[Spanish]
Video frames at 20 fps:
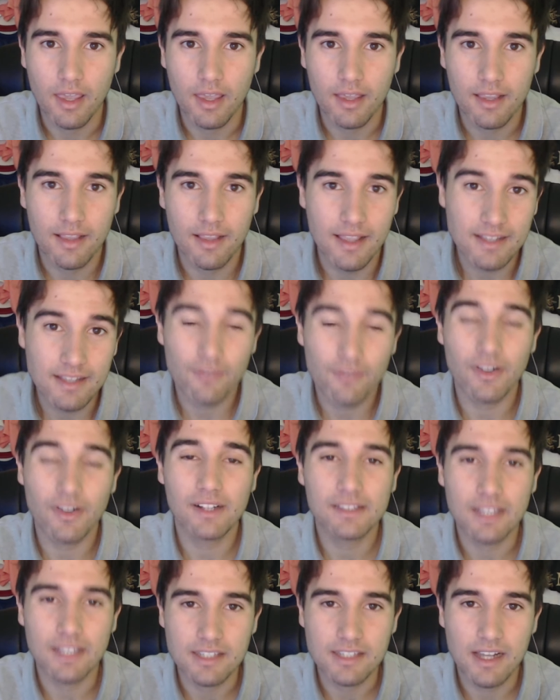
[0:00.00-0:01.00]
esa
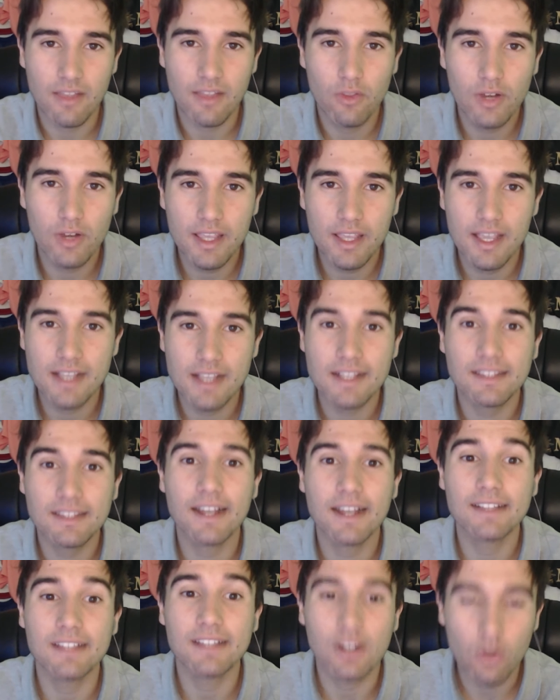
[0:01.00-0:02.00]
falta, achacándole esa
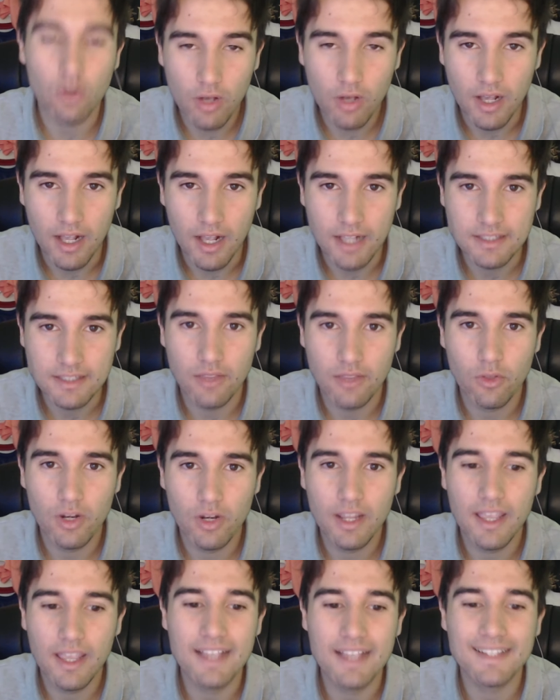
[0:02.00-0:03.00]
tarjeta roja,
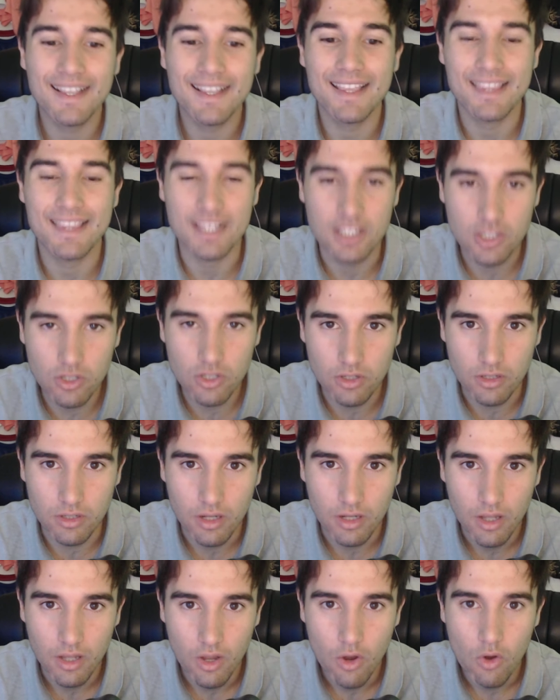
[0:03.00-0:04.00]
achacándole esa decisión.
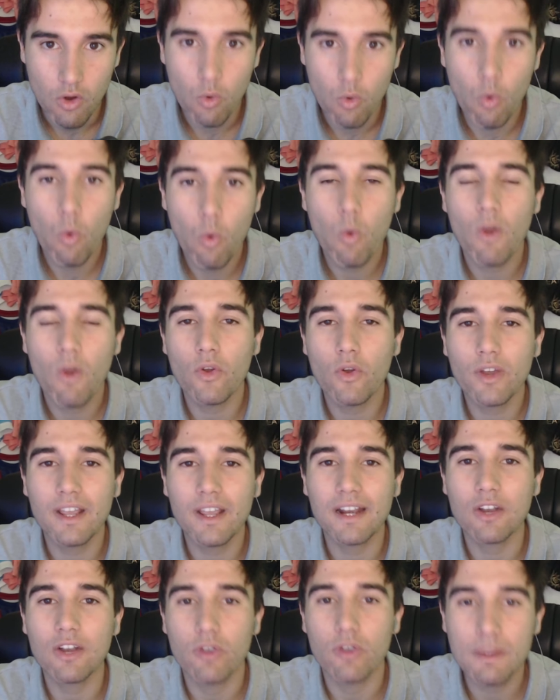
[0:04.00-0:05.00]
Un jugador que
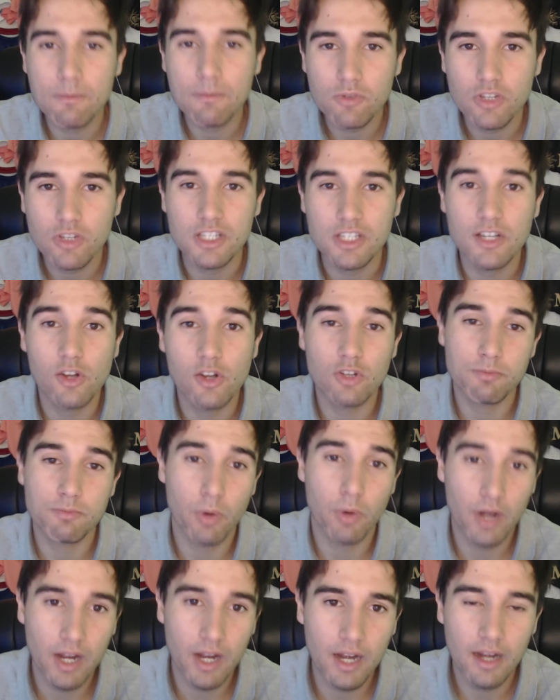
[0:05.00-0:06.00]
recordemos que si no es por
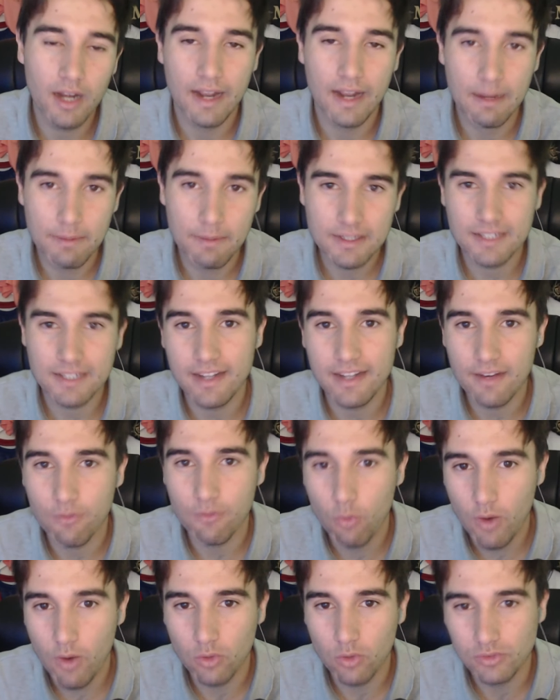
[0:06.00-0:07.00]
él, el Barça estaría
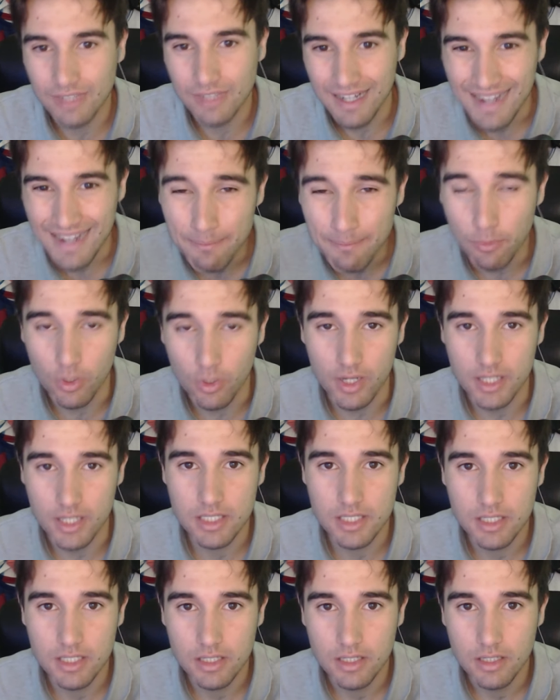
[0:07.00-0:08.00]
fuera contra el
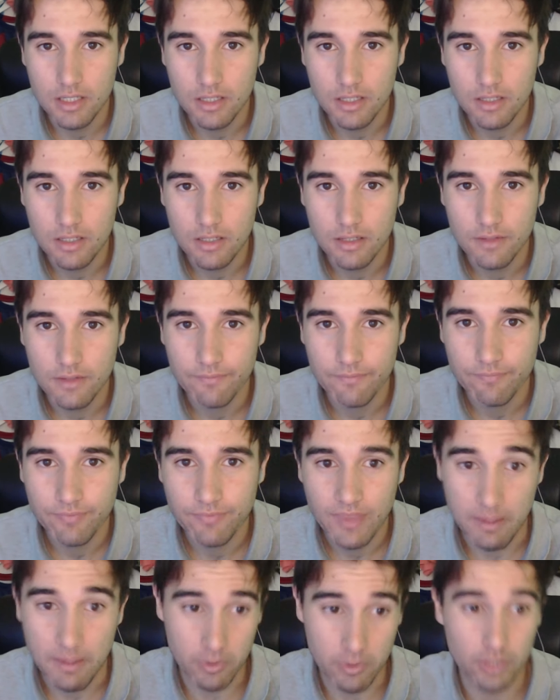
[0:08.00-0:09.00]
Nápoles.
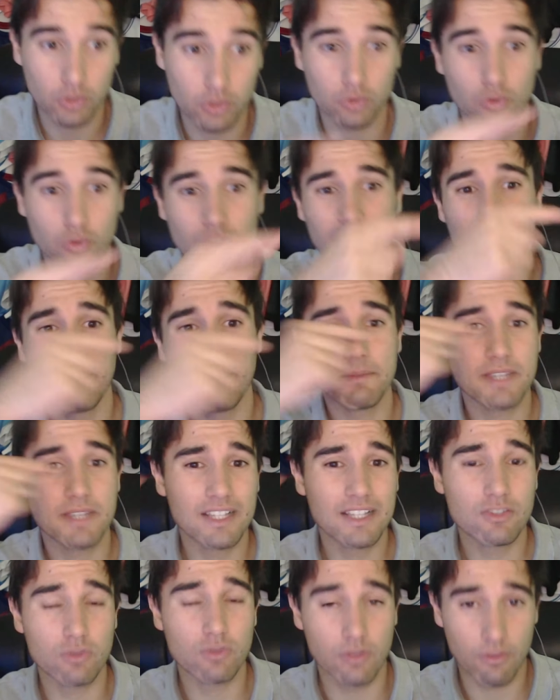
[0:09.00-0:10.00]
Que por cierto, todas estas camisetas
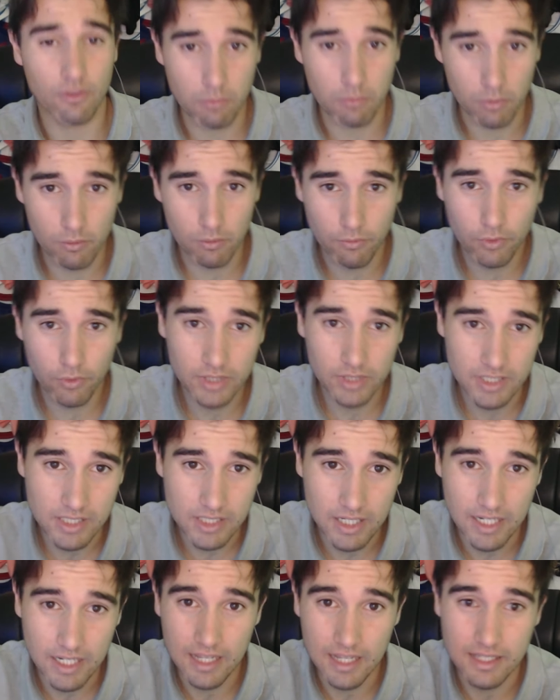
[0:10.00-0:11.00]
son de Fútbol UFO, tienes el
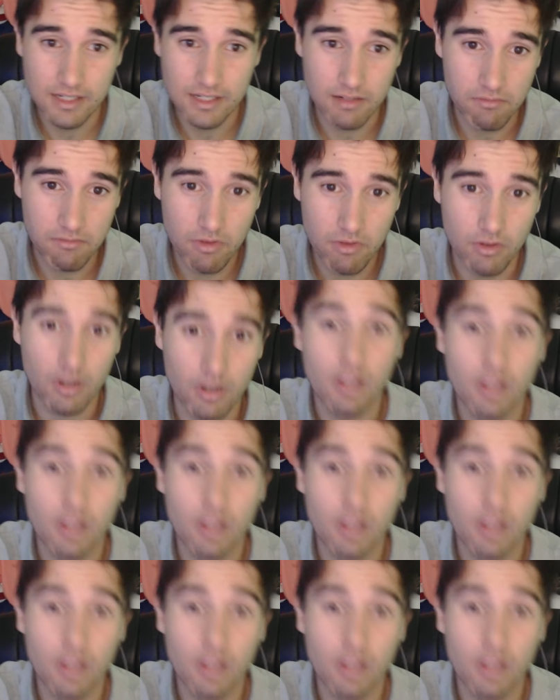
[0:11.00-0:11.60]
link en la descripción.